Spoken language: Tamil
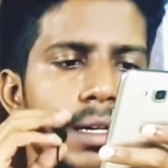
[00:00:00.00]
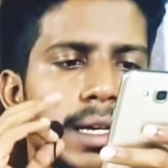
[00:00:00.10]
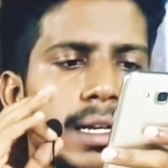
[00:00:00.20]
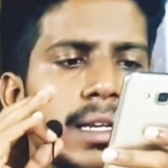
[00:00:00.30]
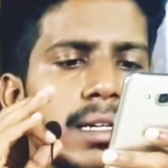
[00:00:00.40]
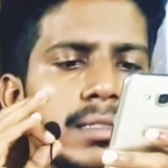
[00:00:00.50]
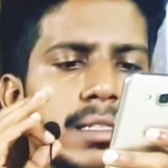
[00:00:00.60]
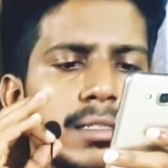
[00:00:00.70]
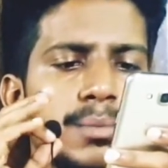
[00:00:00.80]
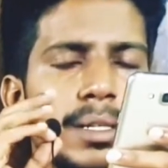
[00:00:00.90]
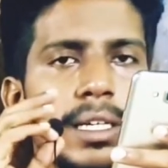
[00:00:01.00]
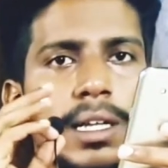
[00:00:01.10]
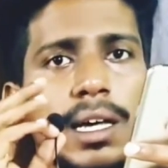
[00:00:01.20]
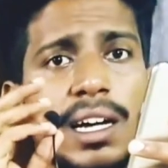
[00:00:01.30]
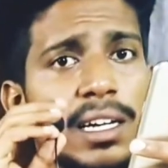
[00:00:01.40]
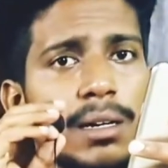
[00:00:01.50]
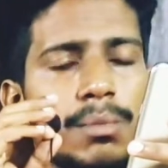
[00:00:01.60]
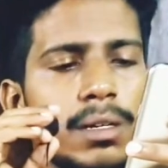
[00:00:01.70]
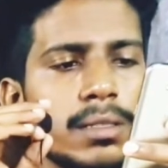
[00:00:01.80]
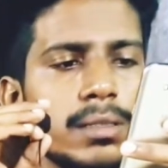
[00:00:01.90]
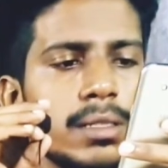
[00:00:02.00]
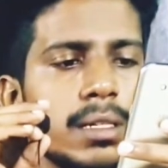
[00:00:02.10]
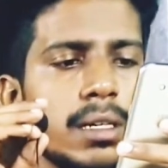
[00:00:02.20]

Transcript: என்ட்ரன்ஸ் டெஸ்ட் பார்த்திங்கன்னா ஹண்ட்ரட் மார்க்ஸு